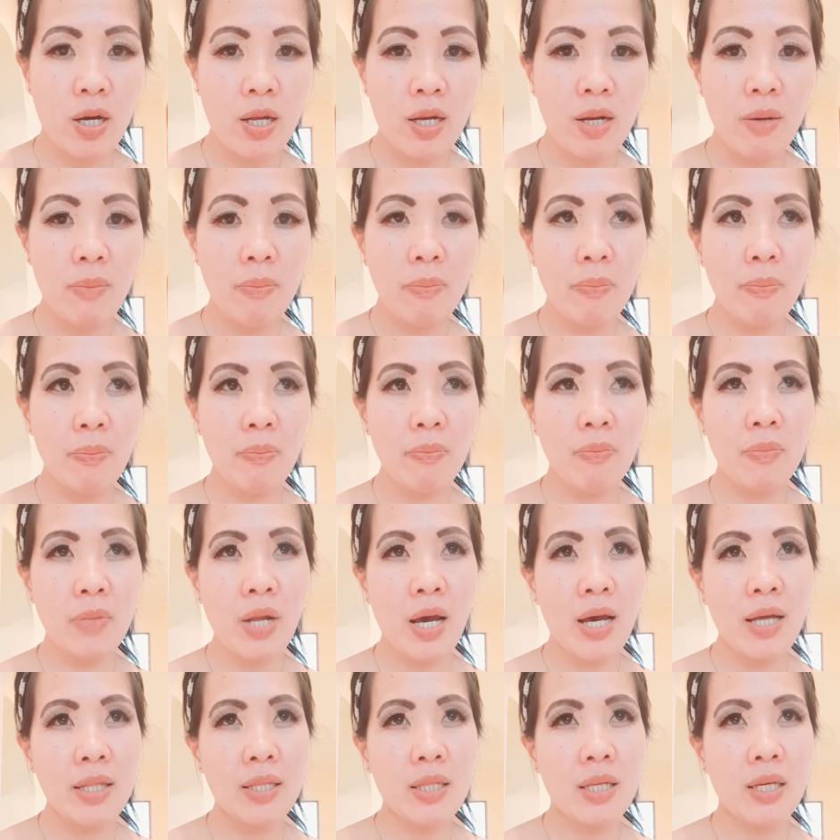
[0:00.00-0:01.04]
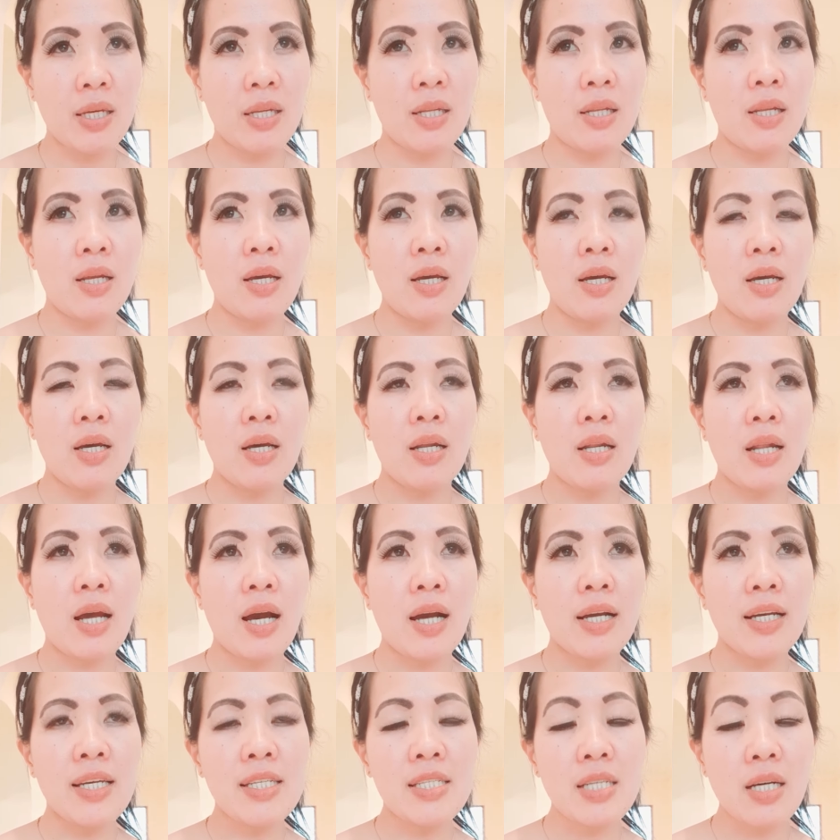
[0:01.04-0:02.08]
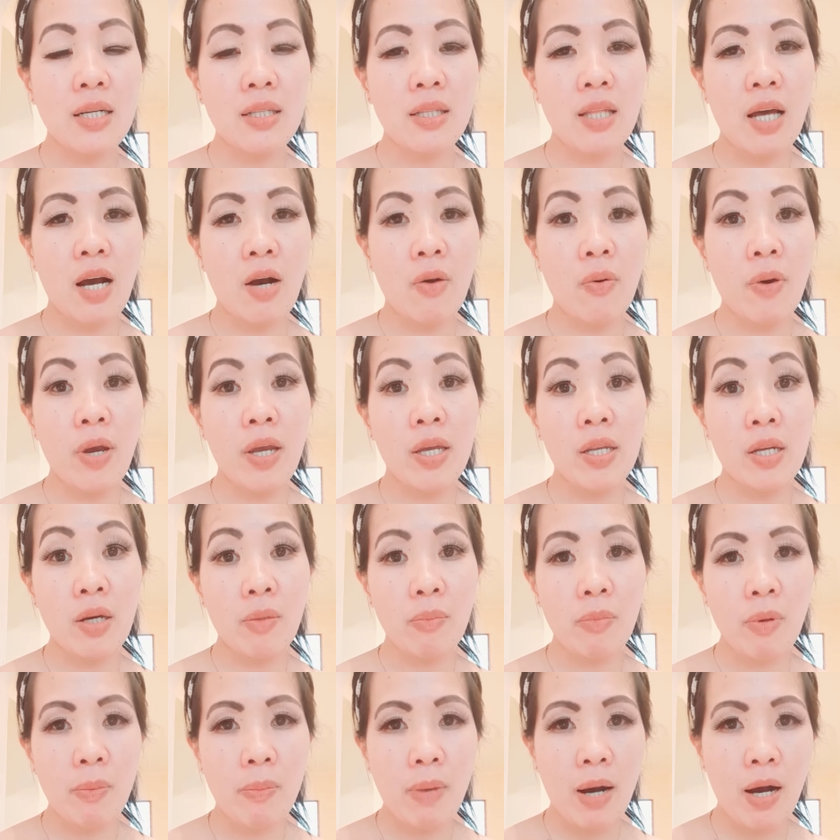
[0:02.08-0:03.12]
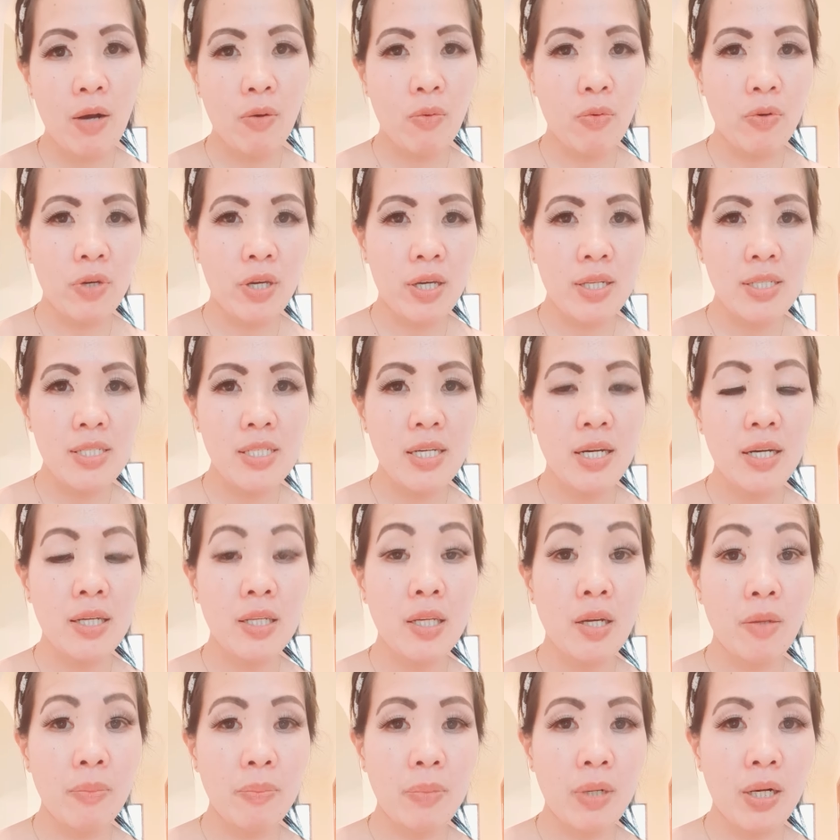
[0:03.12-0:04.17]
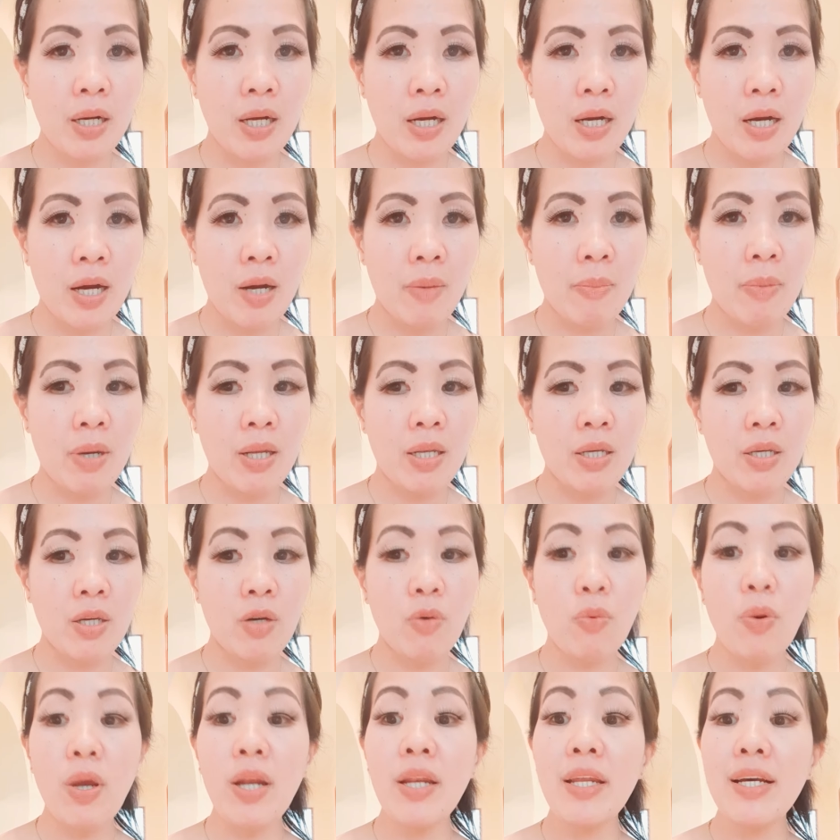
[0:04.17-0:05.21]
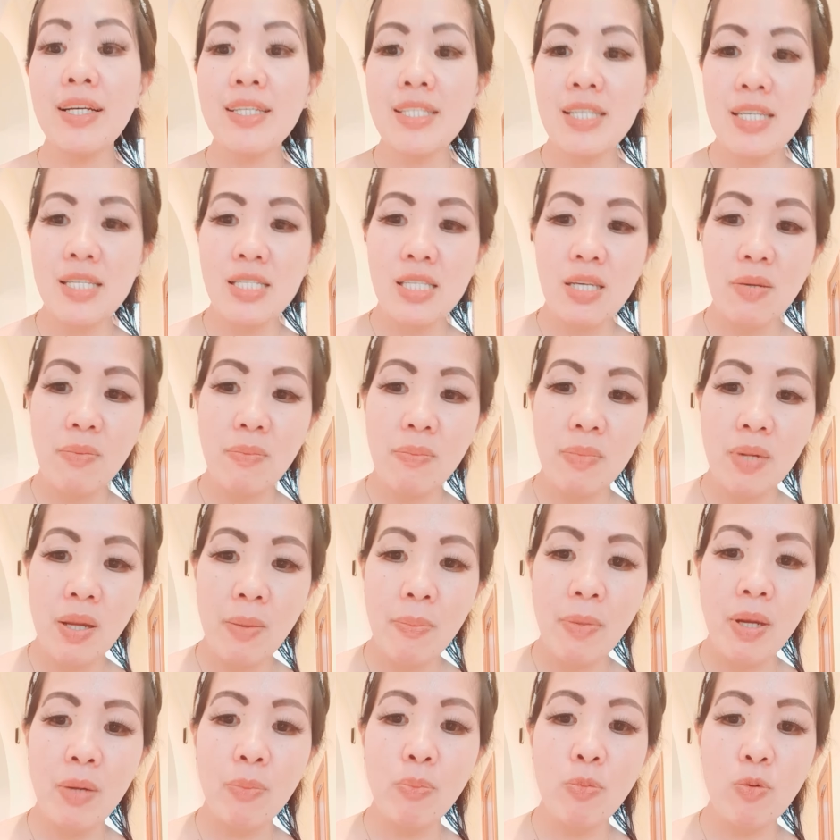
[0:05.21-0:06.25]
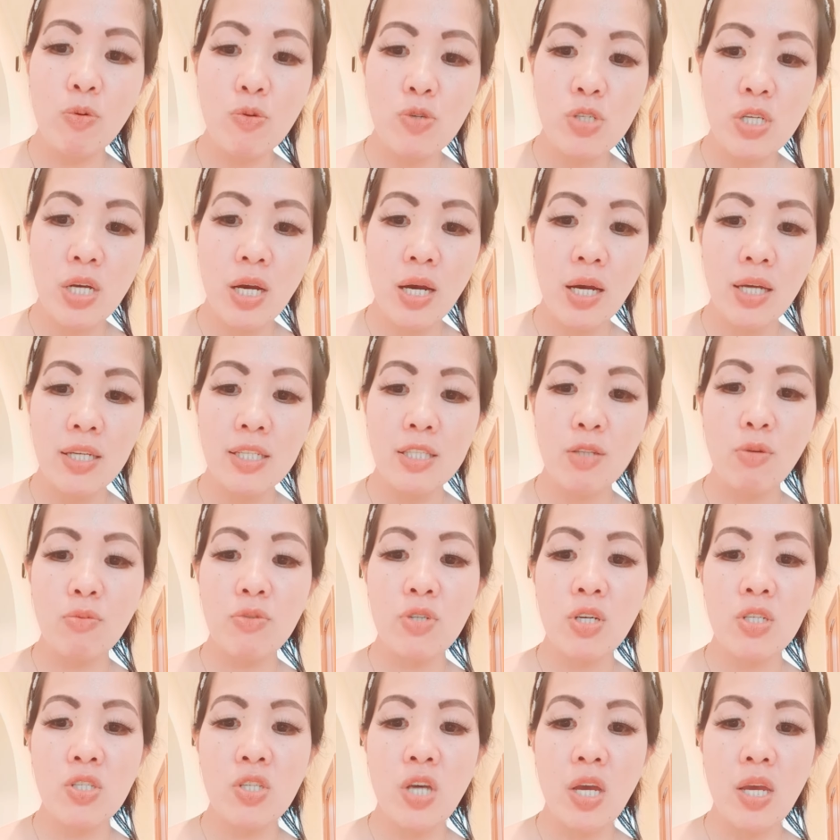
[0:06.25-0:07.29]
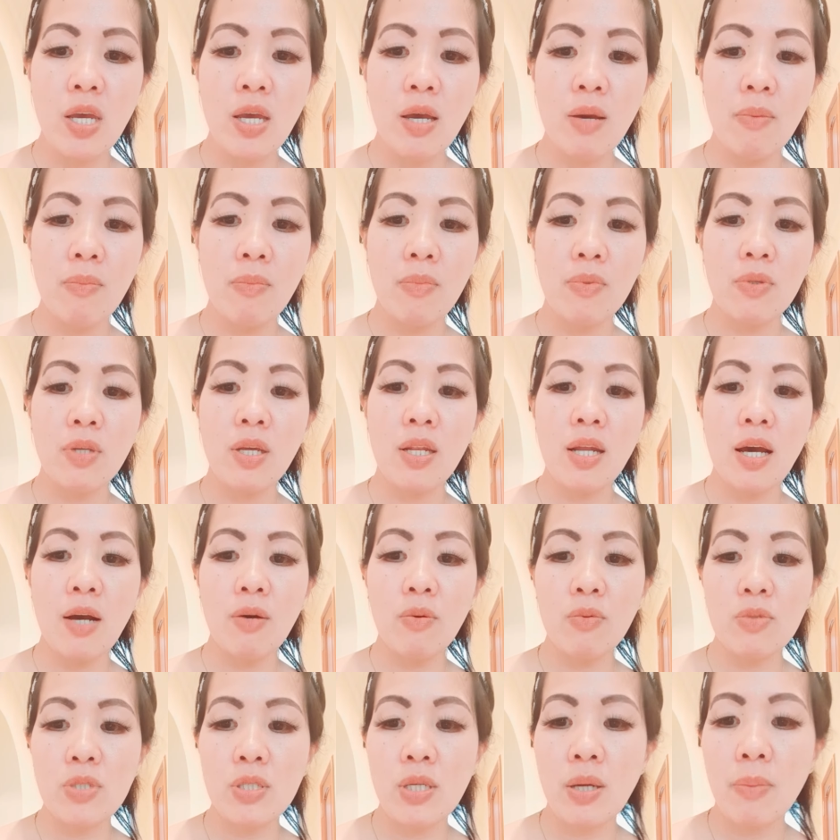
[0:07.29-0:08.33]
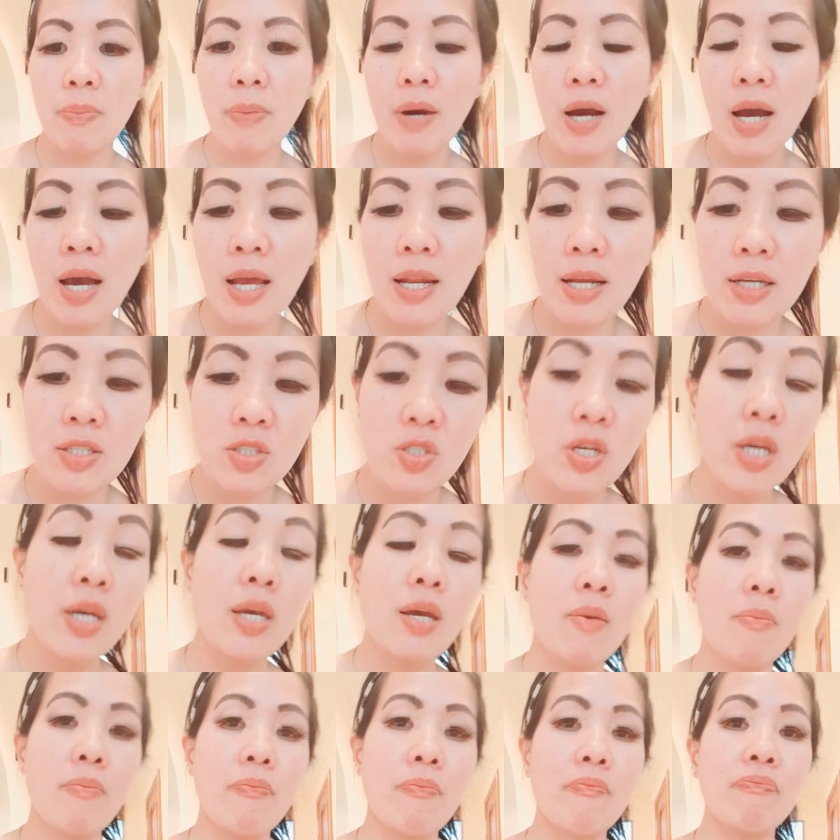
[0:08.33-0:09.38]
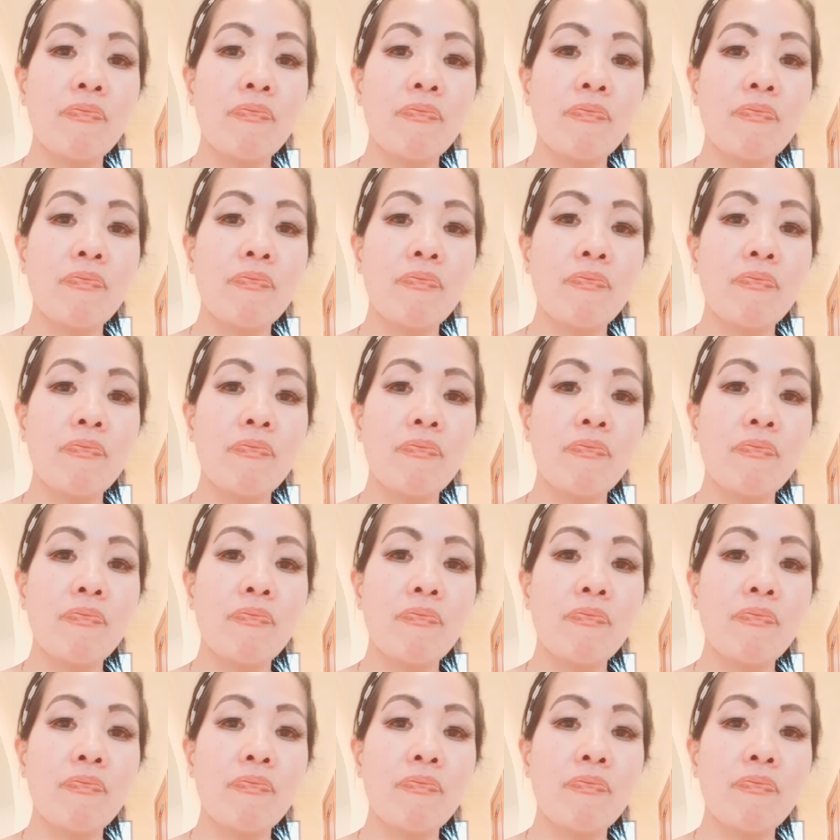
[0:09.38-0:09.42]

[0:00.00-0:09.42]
Alam natin na ang isang tao ay nagbabago yan sa kanyang pagkakamali. Well, nagsisim naman po siya, itong si JM, tinago sa pangalang JM.